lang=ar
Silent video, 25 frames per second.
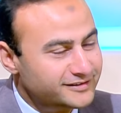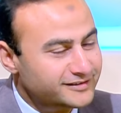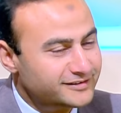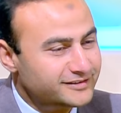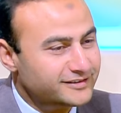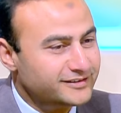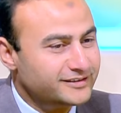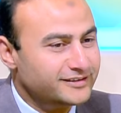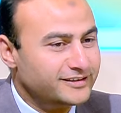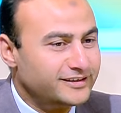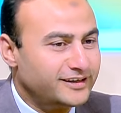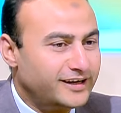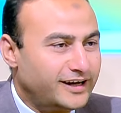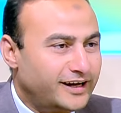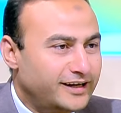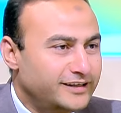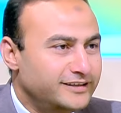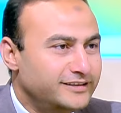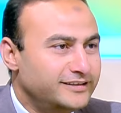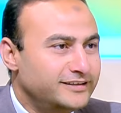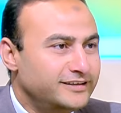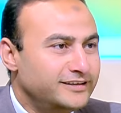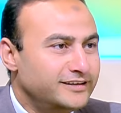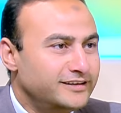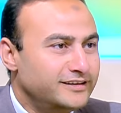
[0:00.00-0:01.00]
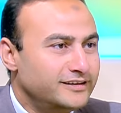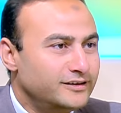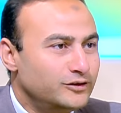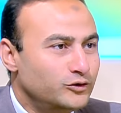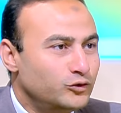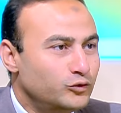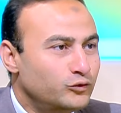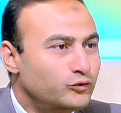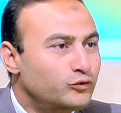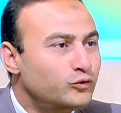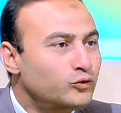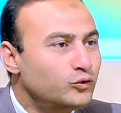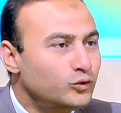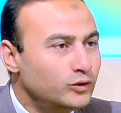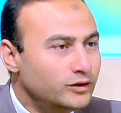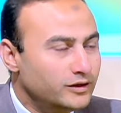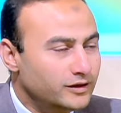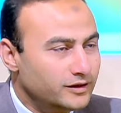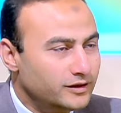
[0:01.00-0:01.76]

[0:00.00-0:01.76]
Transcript: آه، عن آه، افول